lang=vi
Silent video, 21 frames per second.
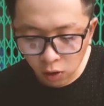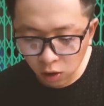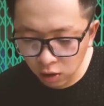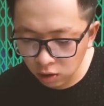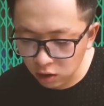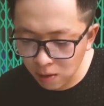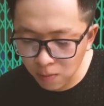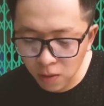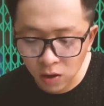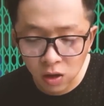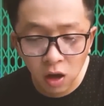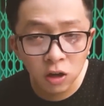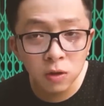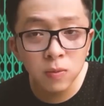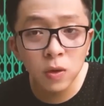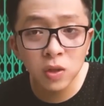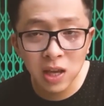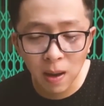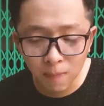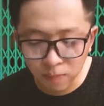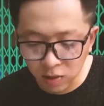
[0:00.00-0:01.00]
Rồi, để Bảo thử
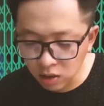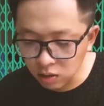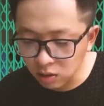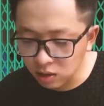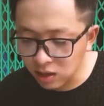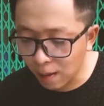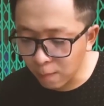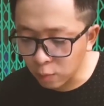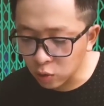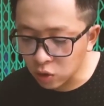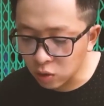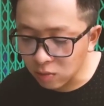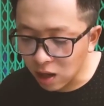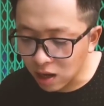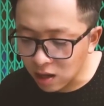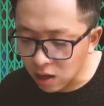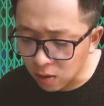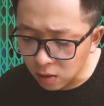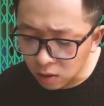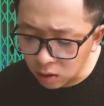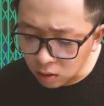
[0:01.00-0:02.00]
Bảo chấm cái nước chấm của chúng ta
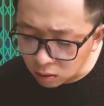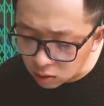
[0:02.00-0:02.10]
nha.